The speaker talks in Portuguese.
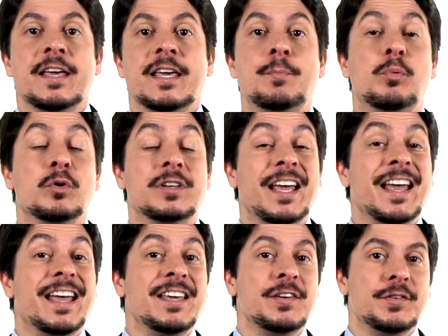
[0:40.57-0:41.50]
E por
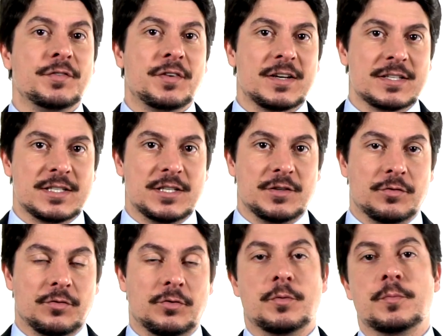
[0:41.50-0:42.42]
que
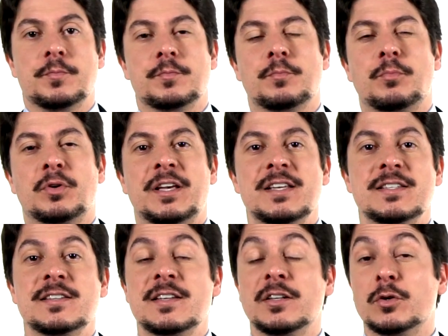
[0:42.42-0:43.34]
invasivo? Porque
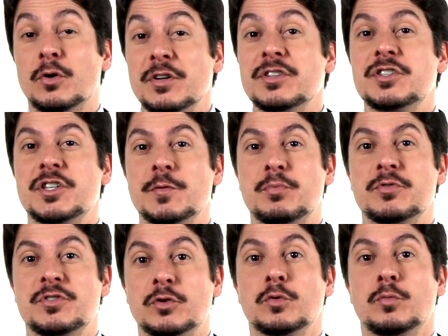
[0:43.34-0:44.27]
existem dois
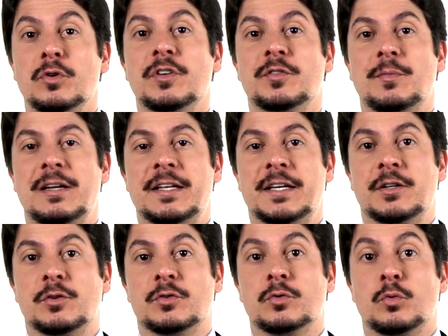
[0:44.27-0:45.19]
tipos de tumores
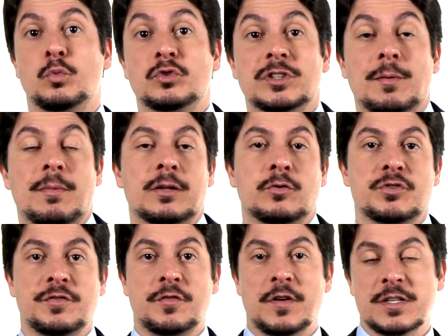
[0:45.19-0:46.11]
malignos, um chamado
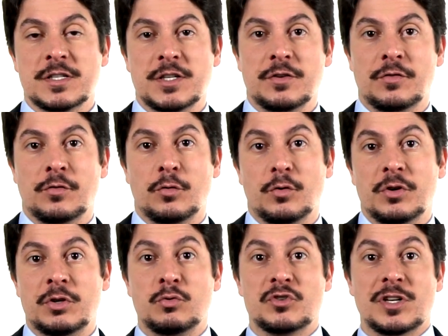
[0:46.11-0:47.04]
de invasivo
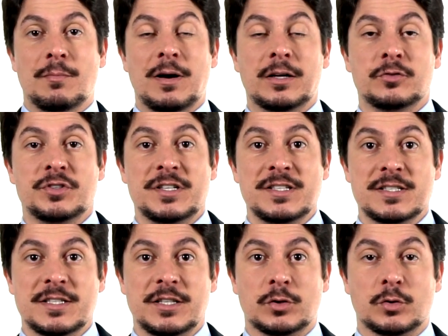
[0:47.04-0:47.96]
e um chamado de in
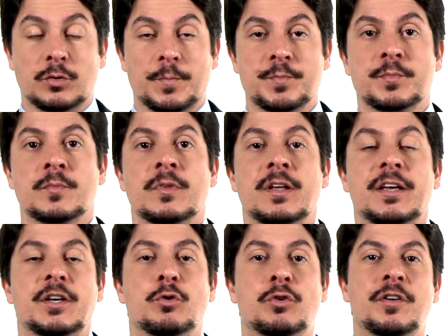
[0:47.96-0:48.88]
situ.
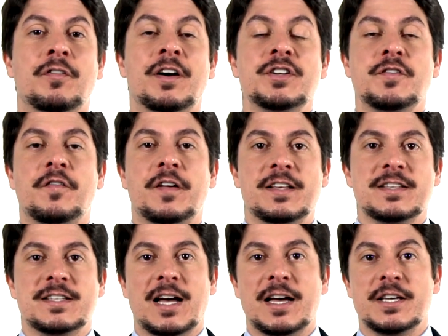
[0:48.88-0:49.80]
E o que vai
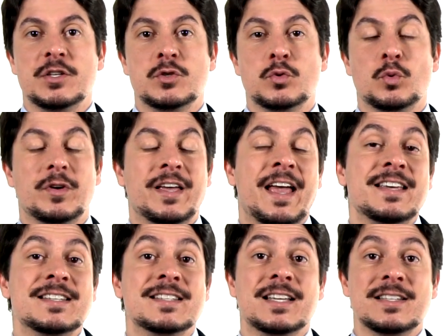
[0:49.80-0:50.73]
diferenciar isso é a
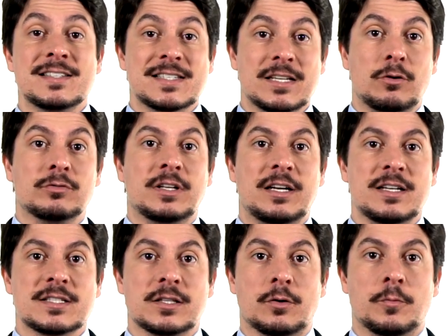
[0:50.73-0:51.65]
extensão da
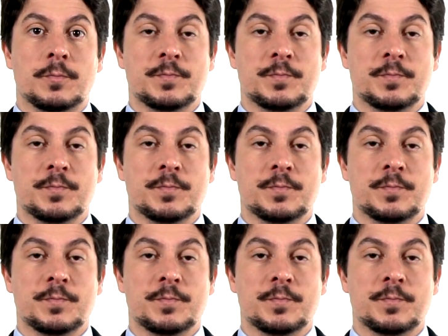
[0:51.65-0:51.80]
lesão.